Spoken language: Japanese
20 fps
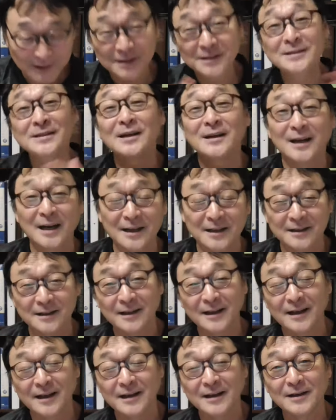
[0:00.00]
家帰っ
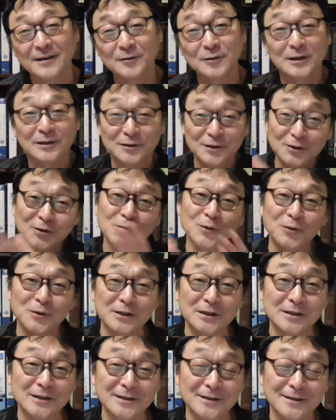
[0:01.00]
て、ほんで、次の
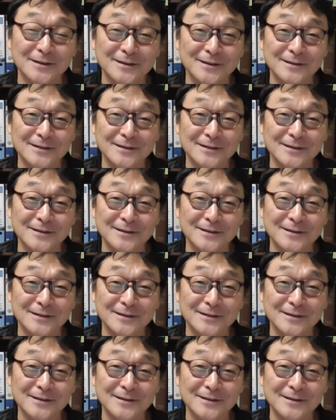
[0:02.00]
日、